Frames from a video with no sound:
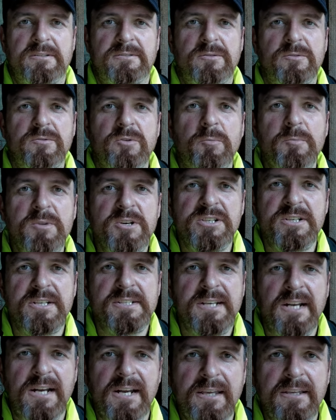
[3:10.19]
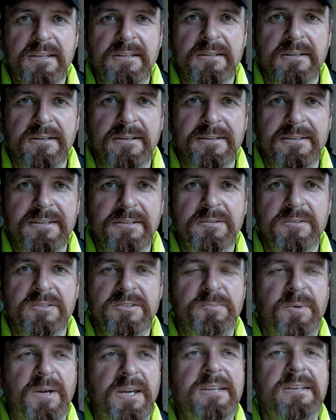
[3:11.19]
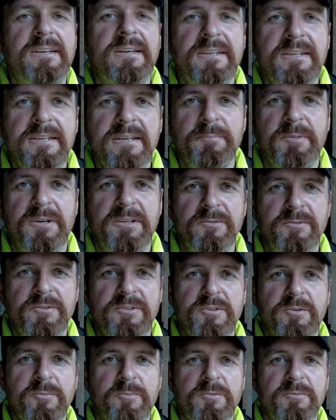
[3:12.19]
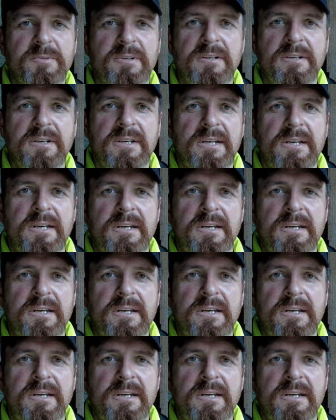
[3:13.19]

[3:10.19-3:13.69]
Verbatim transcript: So komisch das klingt. Äh, ich spreche hier bei YouTube über